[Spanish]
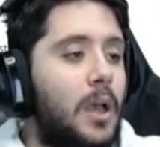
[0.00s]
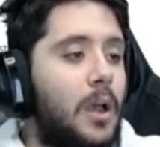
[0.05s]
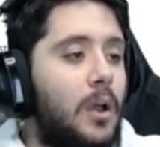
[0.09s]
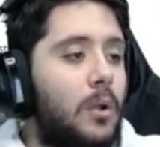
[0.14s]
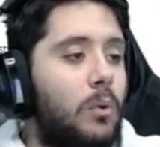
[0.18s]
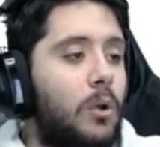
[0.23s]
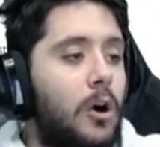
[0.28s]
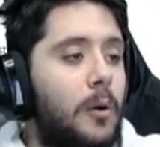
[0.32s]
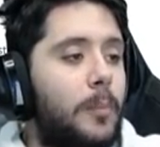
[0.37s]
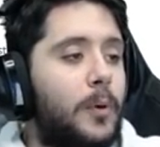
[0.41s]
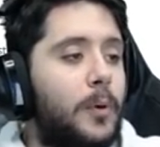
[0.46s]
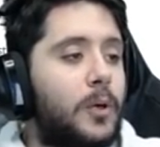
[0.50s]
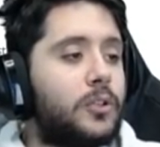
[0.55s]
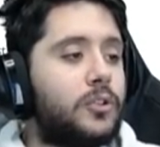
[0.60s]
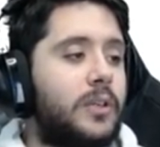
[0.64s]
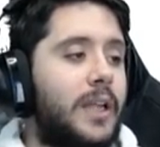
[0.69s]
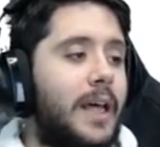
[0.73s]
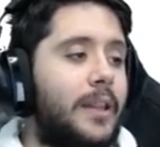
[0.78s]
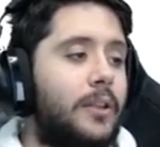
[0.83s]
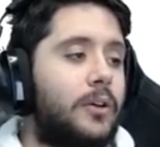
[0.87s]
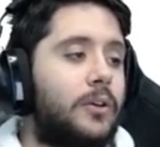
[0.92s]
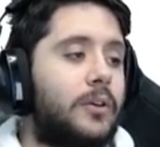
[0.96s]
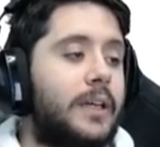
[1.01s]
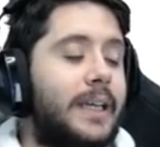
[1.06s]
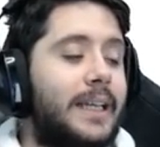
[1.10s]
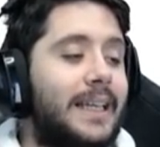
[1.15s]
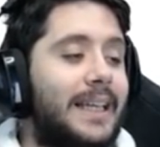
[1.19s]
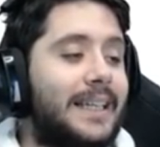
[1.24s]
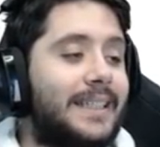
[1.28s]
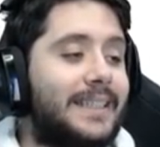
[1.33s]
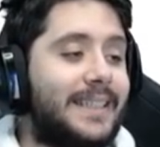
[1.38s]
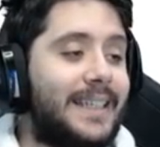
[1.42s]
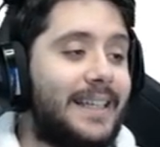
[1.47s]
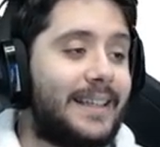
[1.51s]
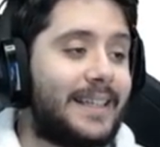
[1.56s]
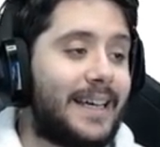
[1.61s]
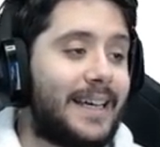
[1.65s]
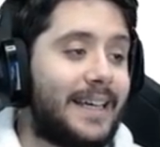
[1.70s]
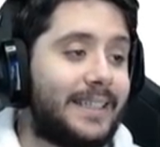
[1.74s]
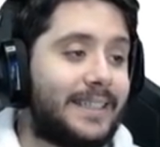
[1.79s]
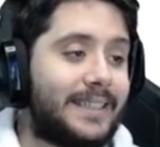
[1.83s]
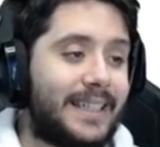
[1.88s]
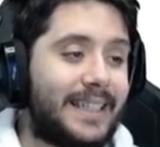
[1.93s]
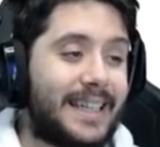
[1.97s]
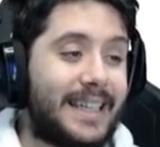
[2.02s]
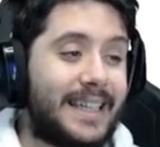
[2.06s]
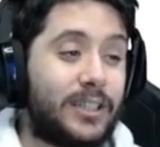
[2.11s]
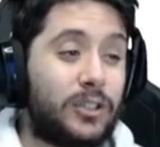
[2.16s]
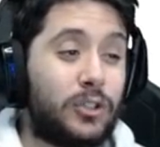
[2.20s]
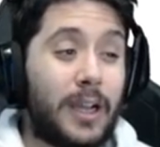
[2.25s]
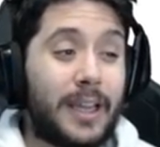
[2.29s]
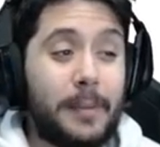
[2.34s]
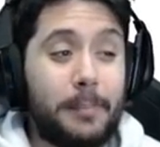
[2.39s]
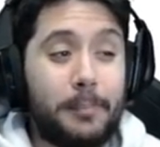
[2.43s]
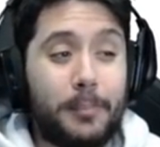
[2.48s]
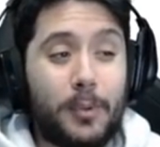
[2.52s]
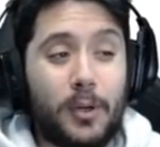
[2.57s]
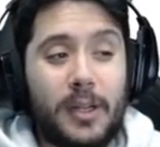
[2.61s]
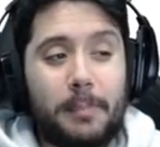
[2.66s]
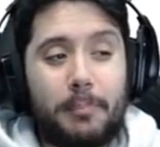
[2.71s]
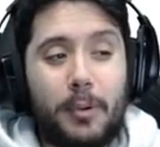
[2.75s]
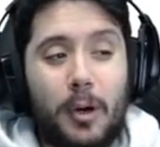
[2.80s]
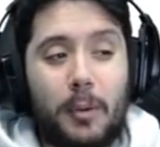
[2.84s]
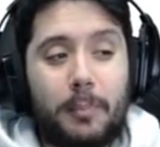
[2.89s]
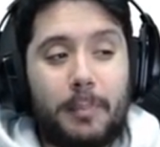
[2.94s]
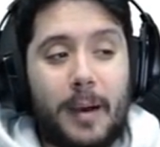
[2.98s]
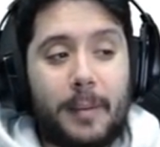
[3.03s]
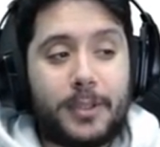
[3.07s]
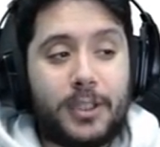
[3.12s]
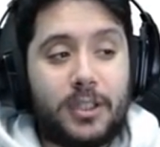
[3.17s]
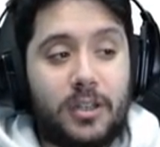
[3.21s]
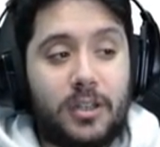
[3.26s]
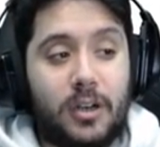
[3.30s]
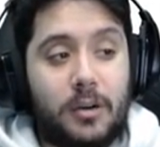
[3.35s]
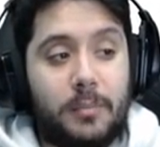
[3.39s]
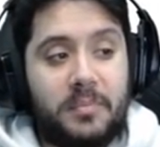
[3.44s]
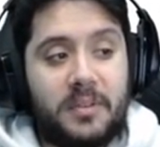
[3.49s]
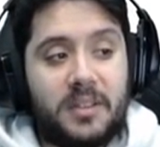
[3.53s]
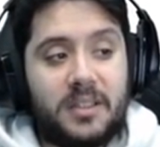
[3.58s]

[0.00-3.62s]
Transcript: Luego, por otro lado, en las tiendas, eh, que esto aquí pone pop-up shop,